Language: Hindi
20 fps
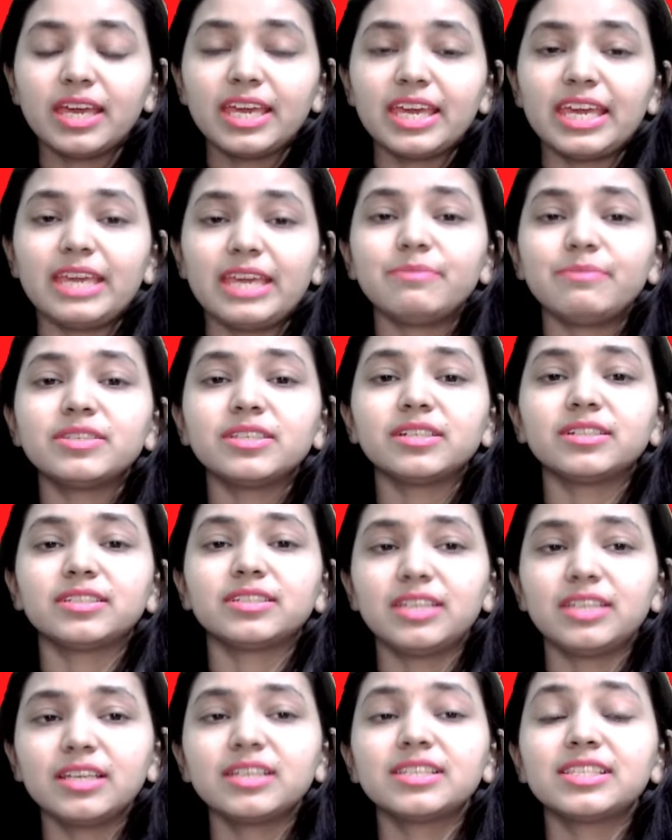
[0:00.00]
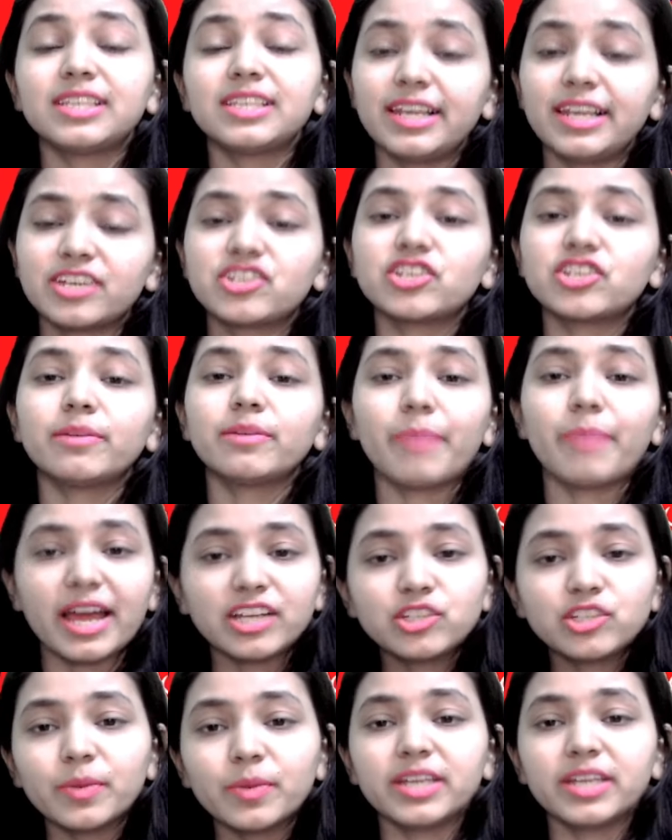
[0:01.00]
एम्स नर्सिंग सिलेक्शन
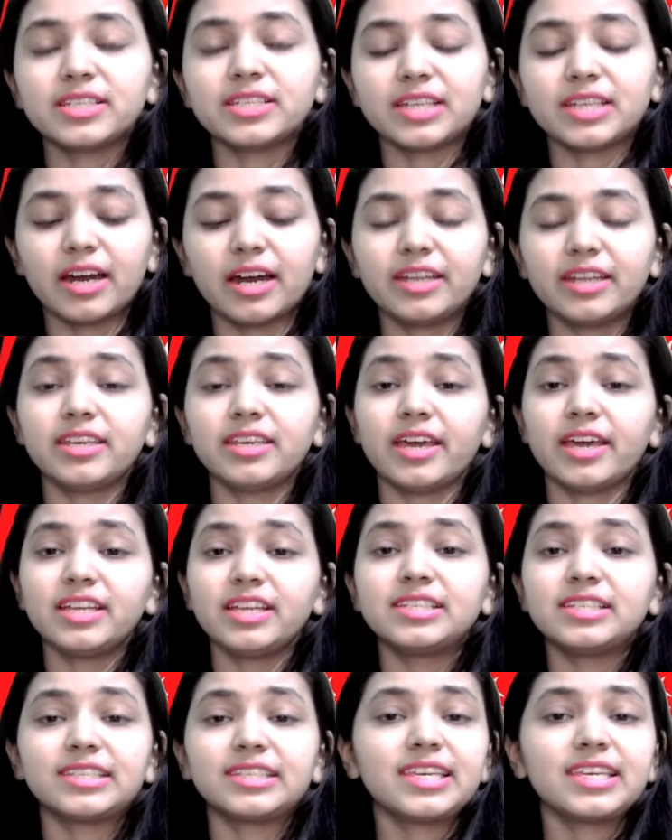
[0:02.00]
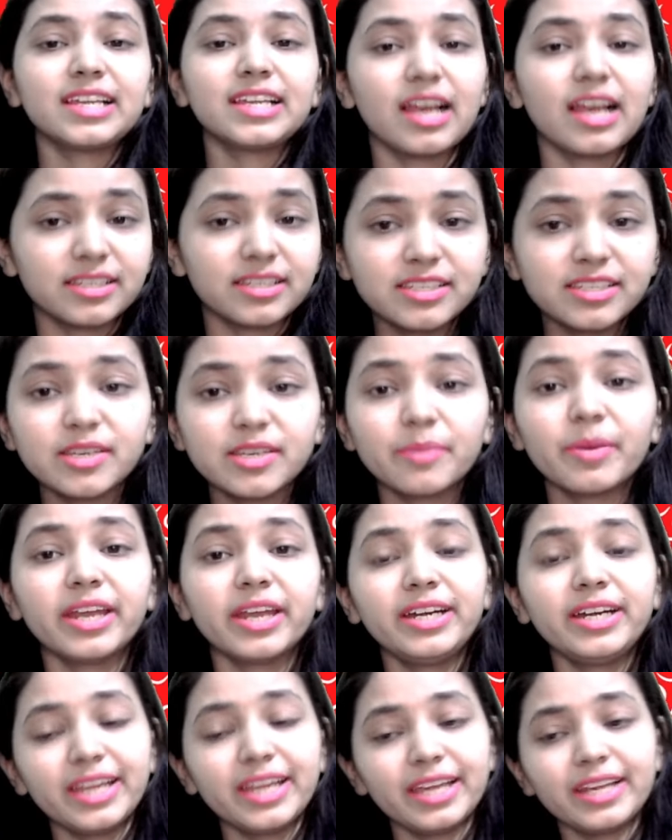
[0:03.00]
बैच मैंने स्टार्ट किया है जिसकी क्लासेस हमारी
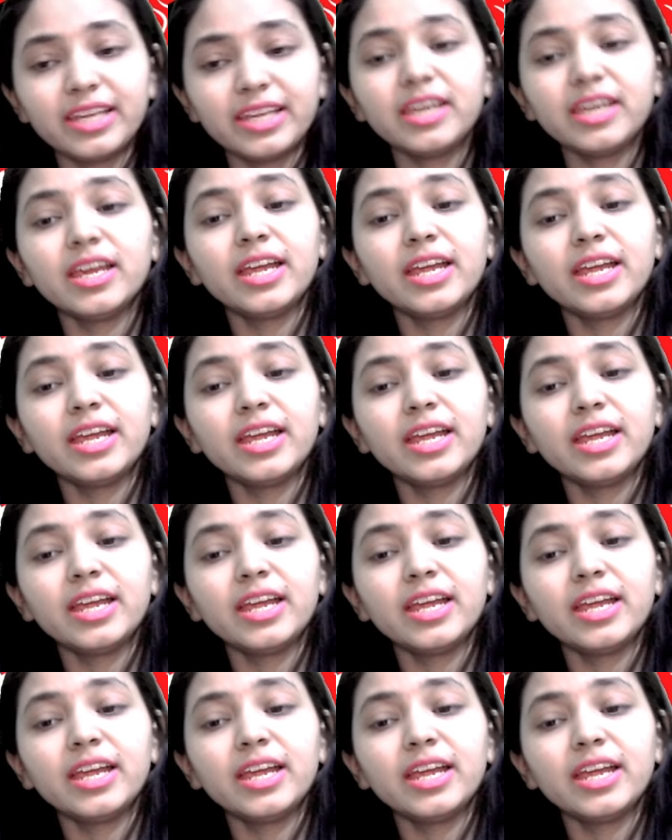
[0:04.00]
डेली